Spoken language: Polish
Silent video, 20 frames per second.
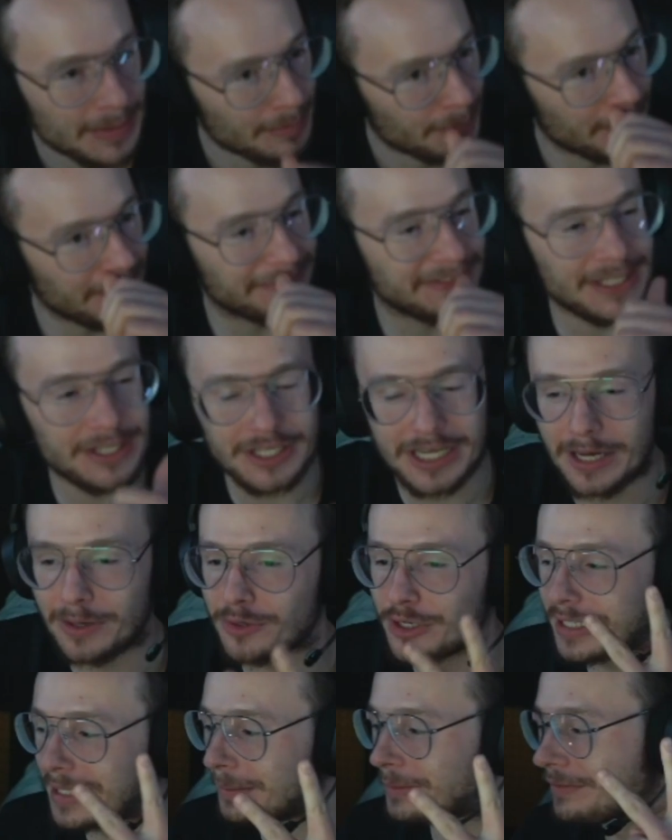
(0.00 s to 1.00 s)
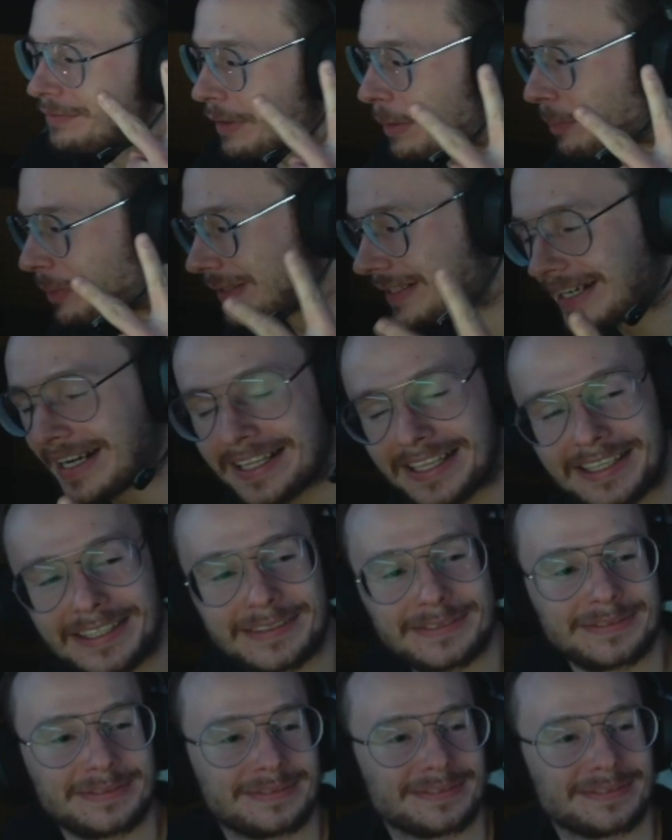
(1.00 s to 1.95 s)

Powtarzają się tam dwa pytania.